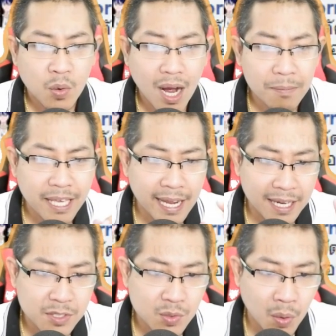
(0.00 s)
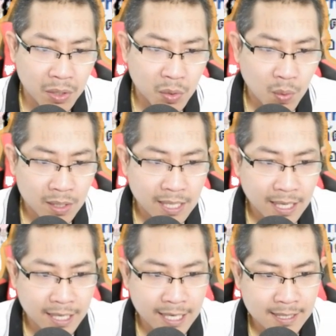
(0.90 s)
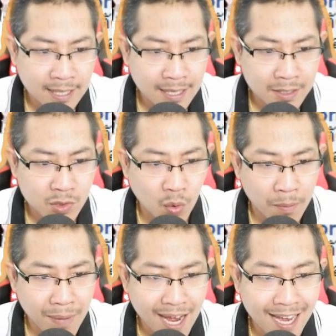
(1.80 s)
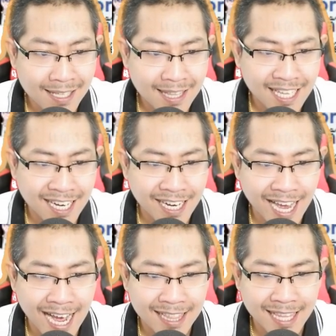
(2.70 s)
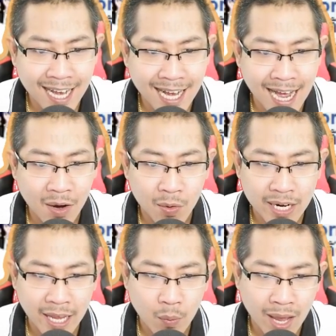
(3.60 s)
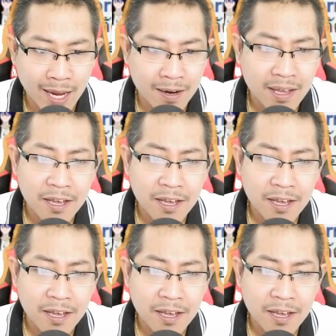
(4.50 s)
ความคิดเห็นส่วนตัวที่เคยเจอส่วนมากที่เคยอ่านตักกะของเด็กแว้น